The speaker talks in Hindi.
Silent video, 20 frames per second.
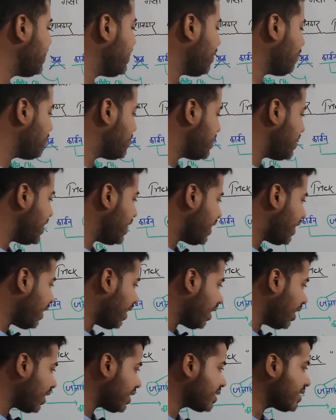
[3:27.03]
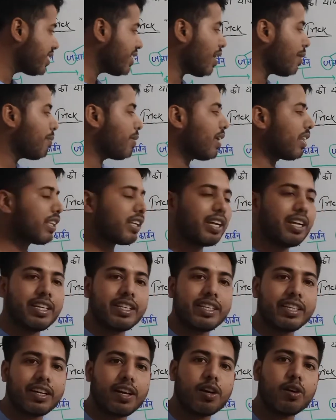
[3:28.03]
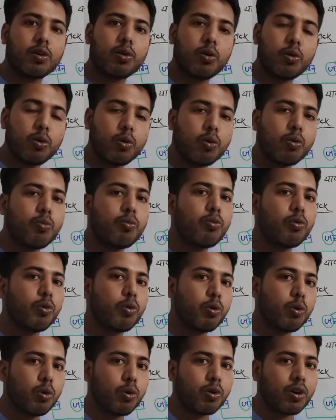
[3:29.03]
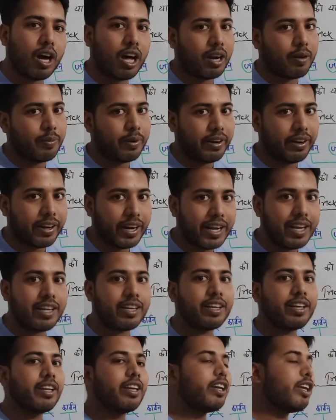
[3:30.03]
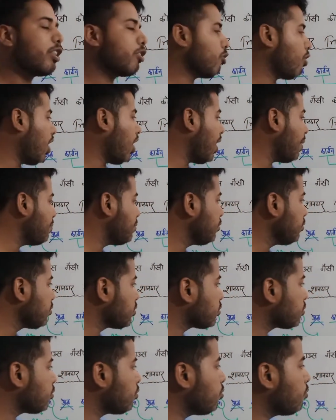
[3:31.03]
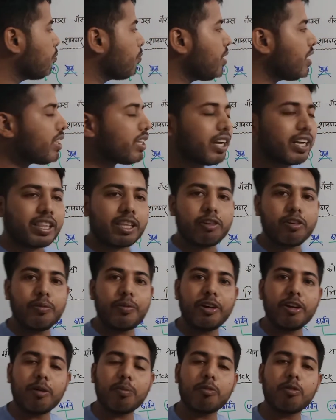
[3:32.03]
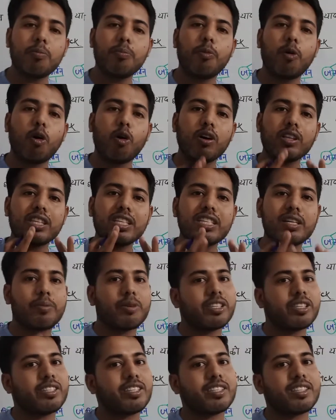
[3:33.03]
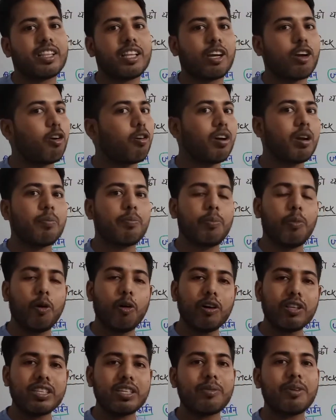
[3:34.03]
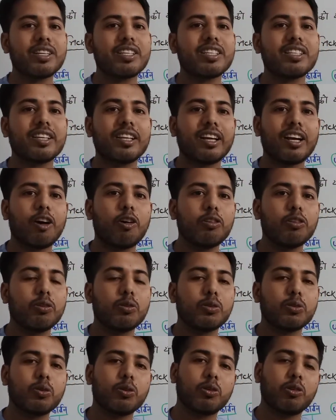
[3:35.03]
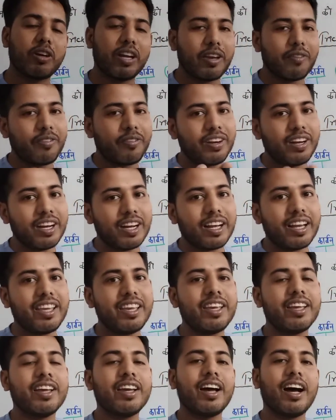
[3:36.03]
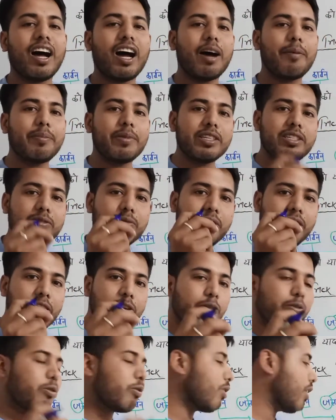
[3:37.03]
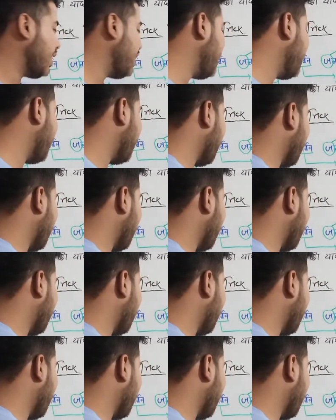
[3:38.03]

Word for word: सी एफ सी अलग से आप याद कर लीजिएगा क्लोरो फ्लोरो कार्बन राइट तो अब दोस्तों उम्मीद करता हूँ वीडियो आपको बहुत ही जबरदस्त लगा होगा बहुत जबरदस्त लगा हो दोस्तों तो डेफिनेटली आप इस वीडियो को करिए